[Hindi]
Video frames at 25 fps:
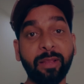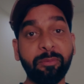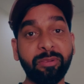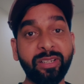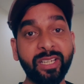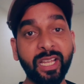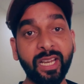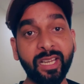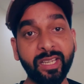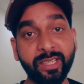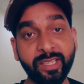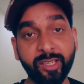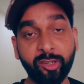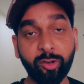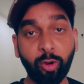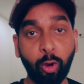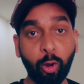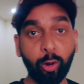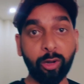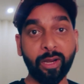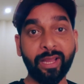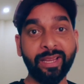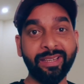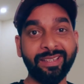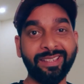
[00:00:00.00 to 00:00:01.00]
डिलीवरी वाले की
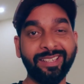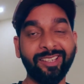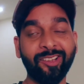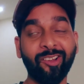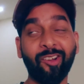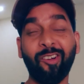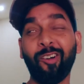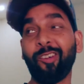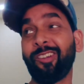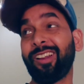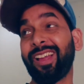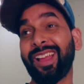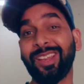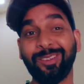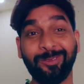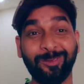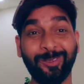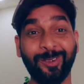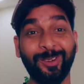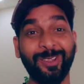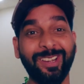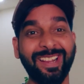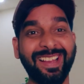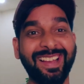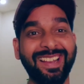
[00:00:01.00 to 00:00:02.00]
कॉल आई थी और
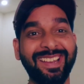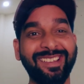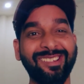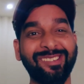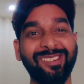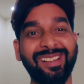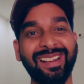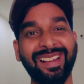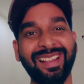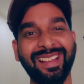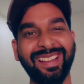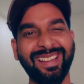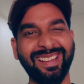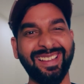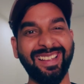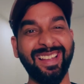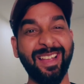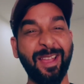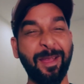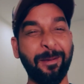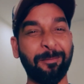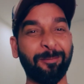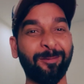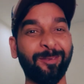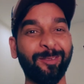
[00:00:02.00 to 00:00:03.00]
आईफोन आने वाला है
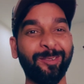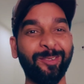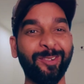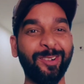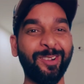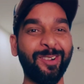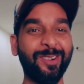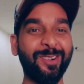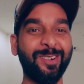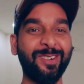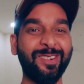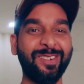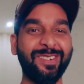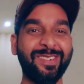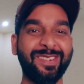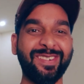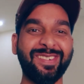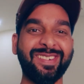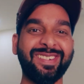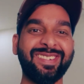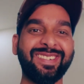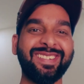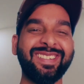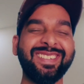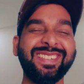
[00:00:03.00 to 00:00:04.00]
आई
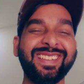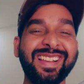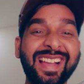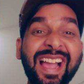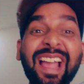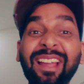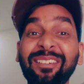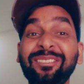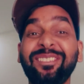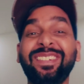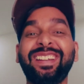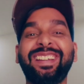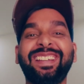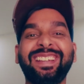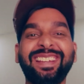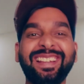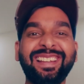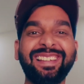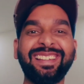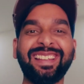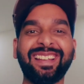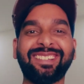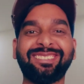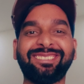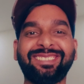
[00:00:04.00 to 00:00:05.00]
एम आई एम
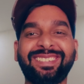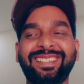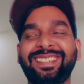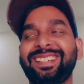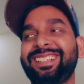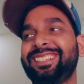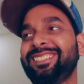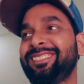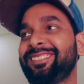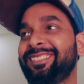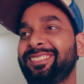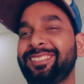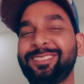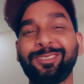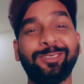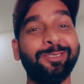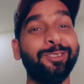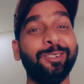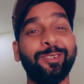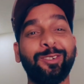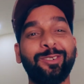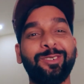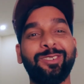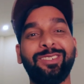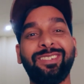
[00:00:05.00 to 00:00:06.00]
रियली एक्साइटेड
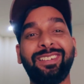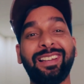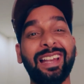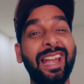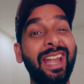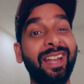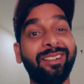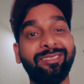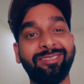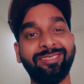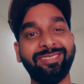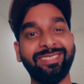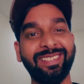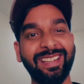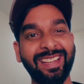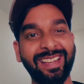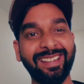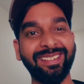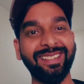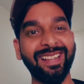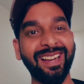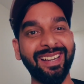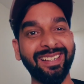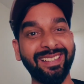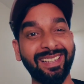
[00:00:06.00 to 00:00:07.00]
सो लेट्स
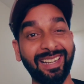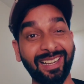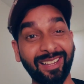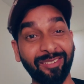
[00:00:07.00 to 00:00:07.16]
टेक दैट